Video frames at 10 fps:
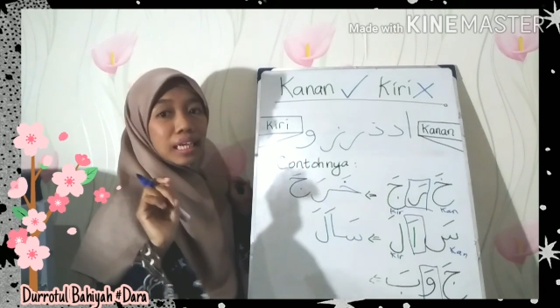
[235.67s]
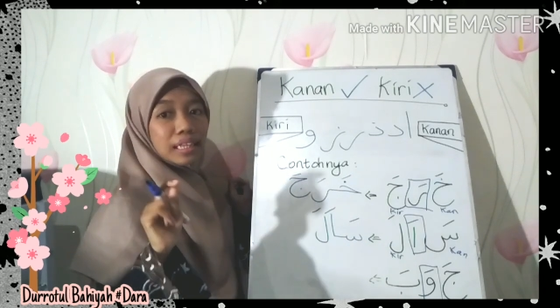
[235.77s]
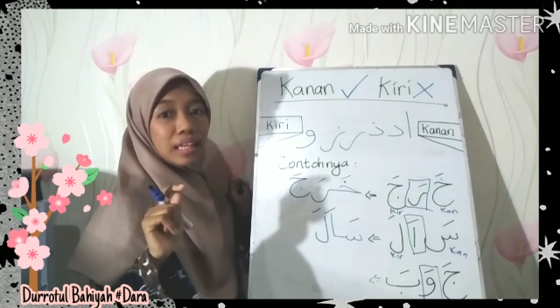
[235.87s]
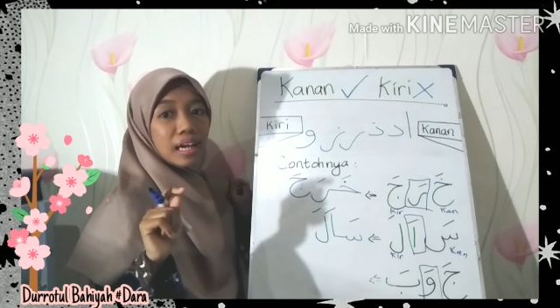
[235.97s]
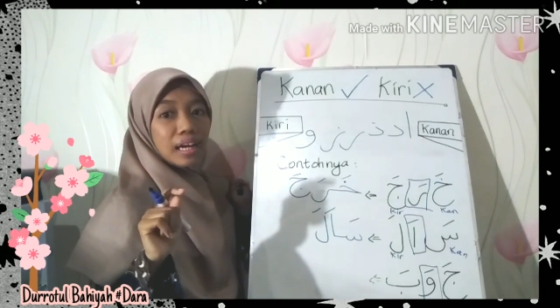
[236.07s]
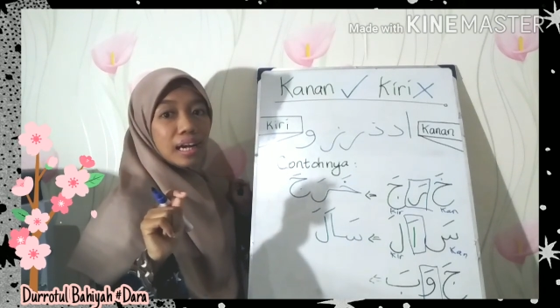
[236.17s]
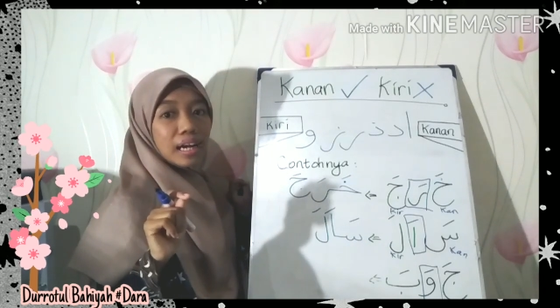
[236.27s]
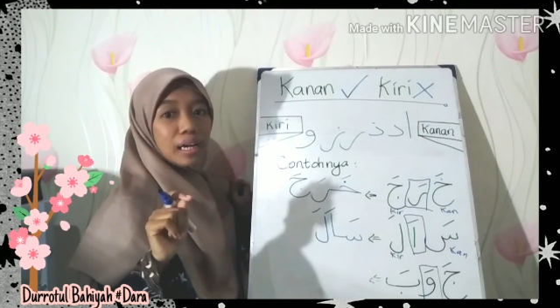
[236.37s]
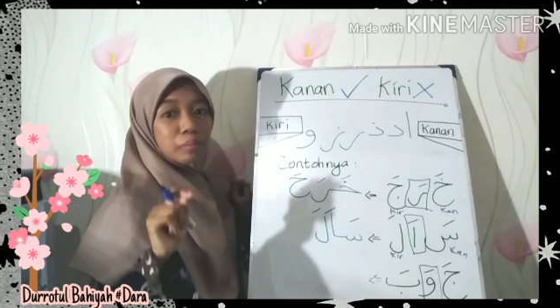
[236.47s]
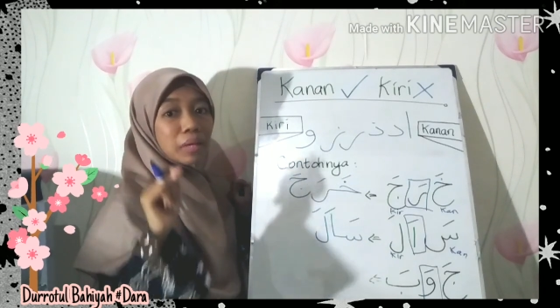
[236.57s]
kita
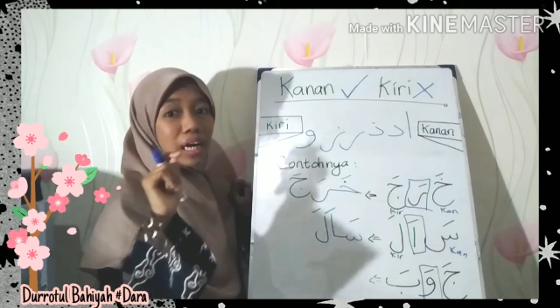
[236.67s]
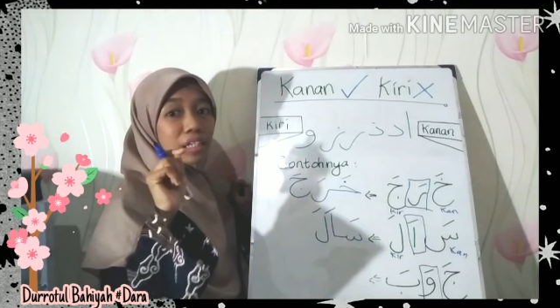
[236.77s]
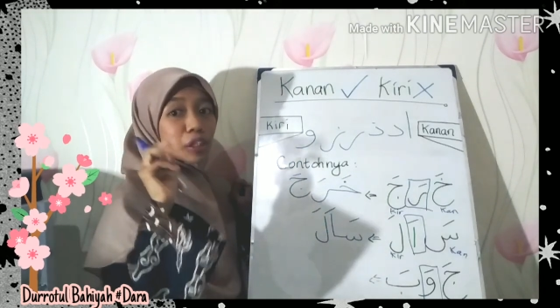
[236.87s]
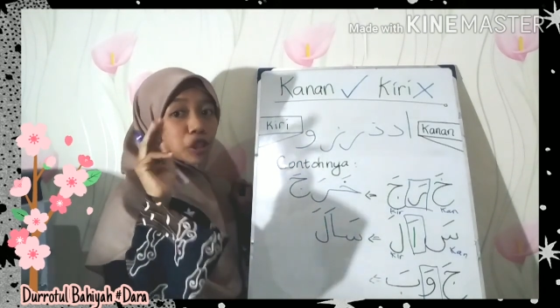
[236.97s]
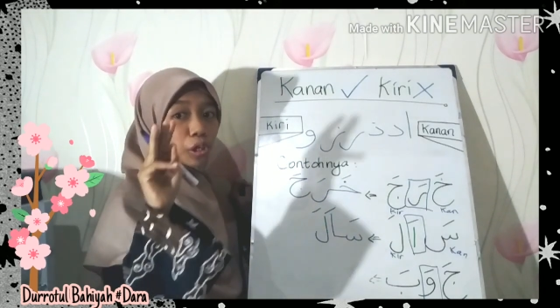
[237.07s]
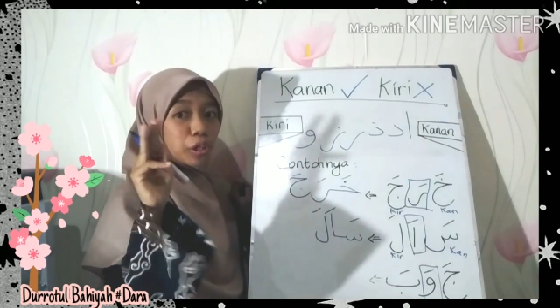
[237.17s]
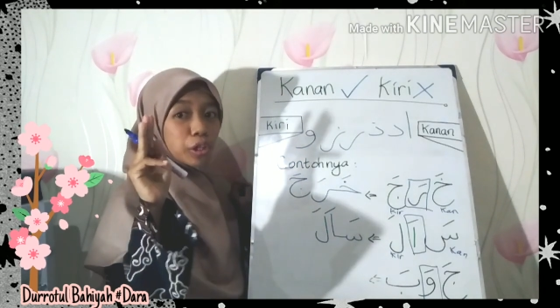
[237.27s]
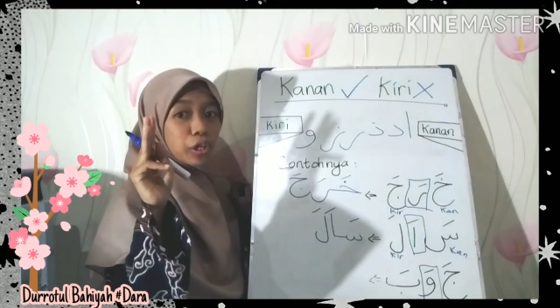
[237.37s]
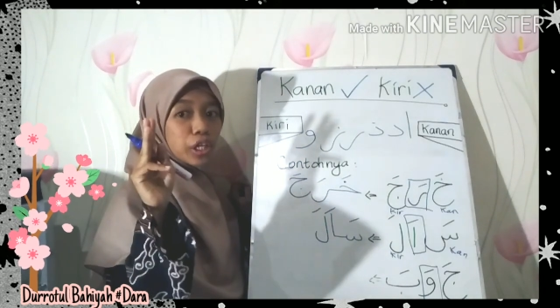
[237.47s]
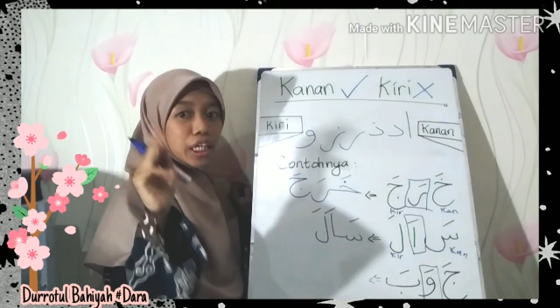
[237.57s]
akan bahas
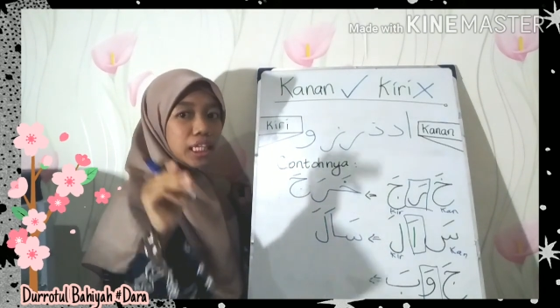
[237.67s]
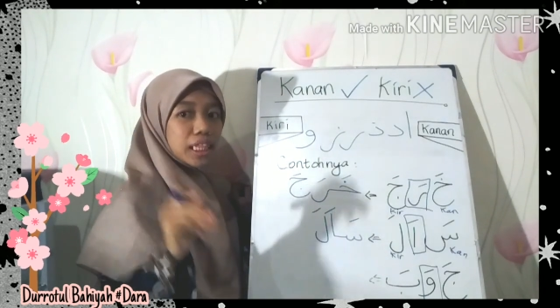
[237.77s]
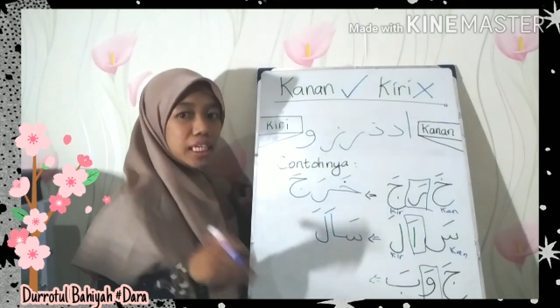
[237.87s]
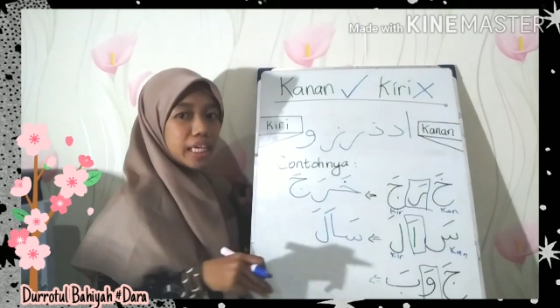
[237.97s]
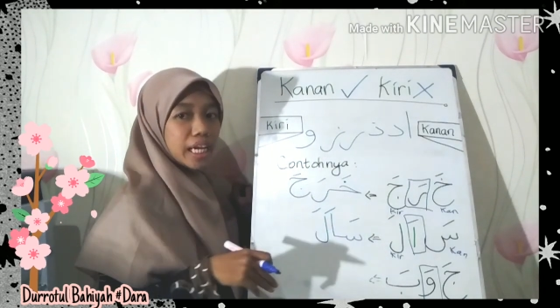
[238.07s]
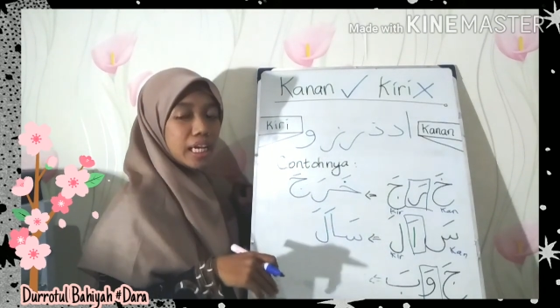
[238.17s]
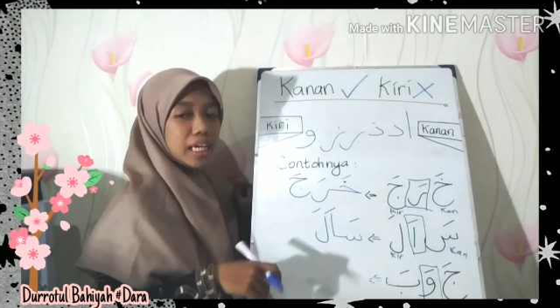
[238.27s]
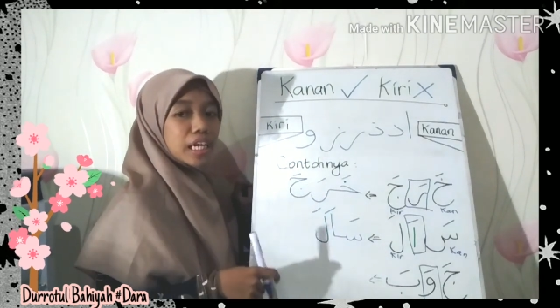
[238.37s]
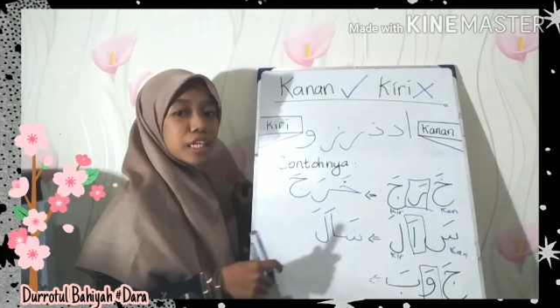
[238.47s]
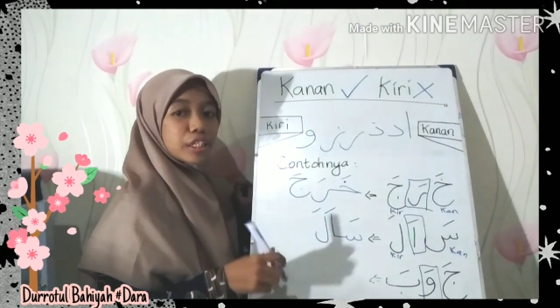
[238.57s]
contoh ketiga.
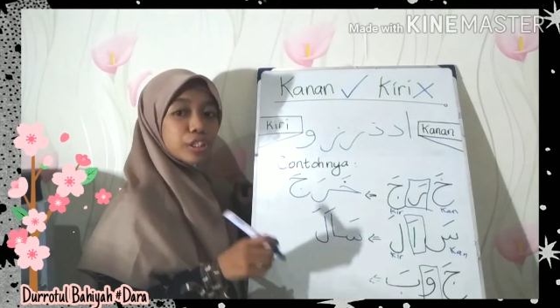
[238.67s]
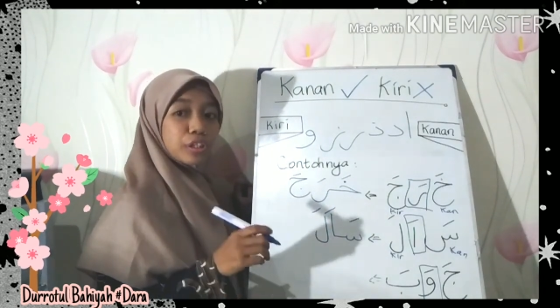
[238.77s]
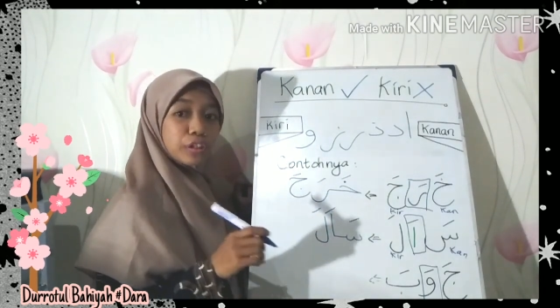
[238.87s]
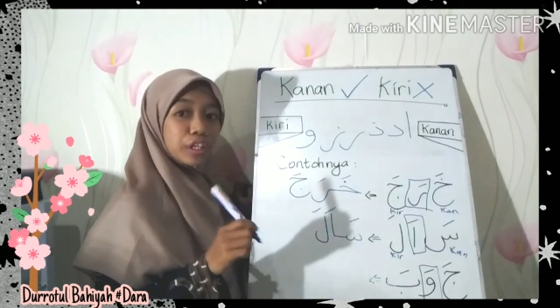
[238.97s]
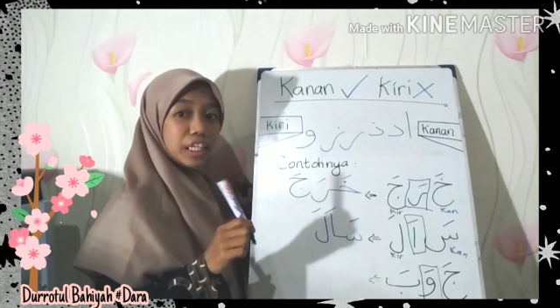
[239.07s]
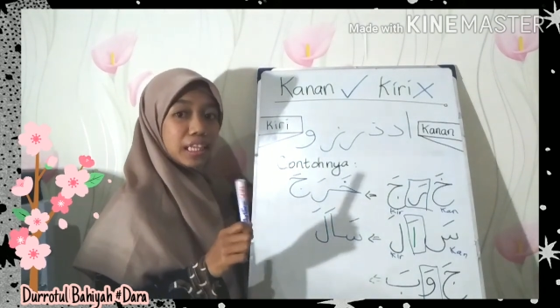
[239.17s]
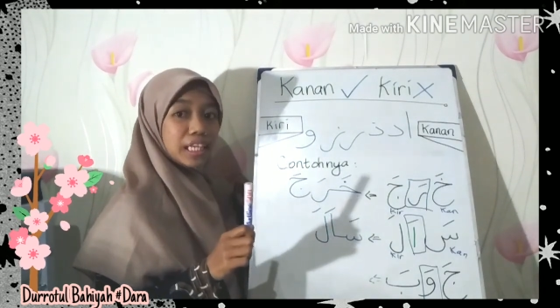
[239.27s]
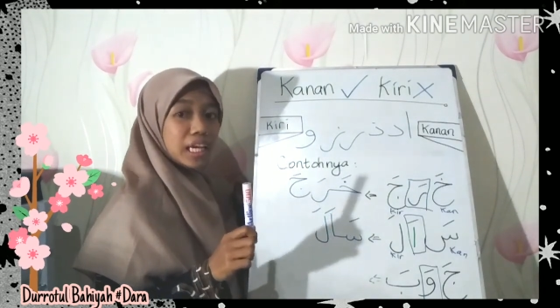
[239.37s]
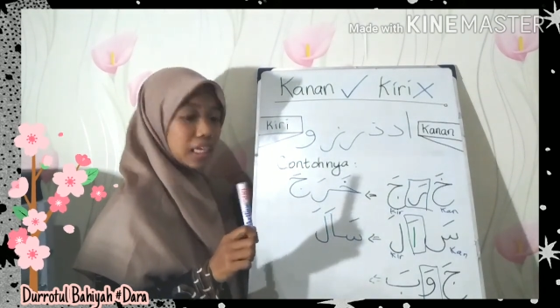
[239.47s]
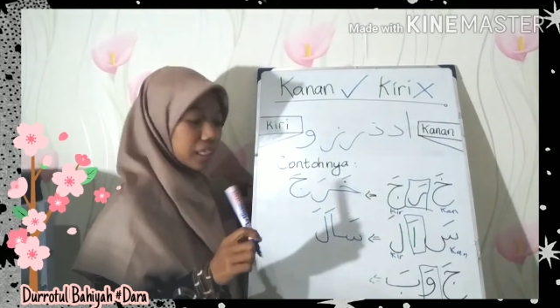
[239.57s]
Di contoh ketiga